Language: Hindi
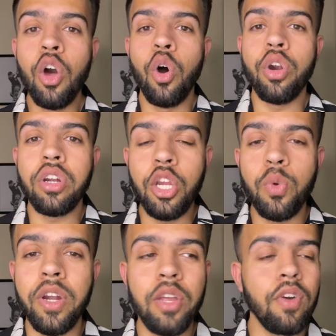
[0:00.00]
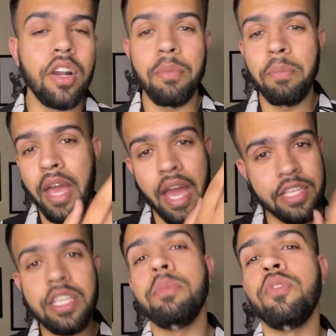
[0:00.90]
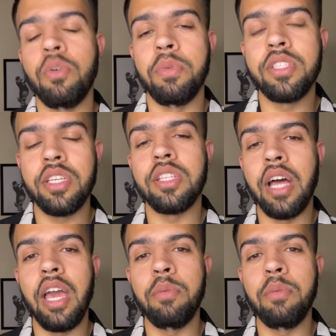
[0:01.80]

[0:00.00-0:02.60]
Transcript: और टी ट्वेंटी वर्ल्ड कप में ऐसी परफॉर्मेंसेज ना आए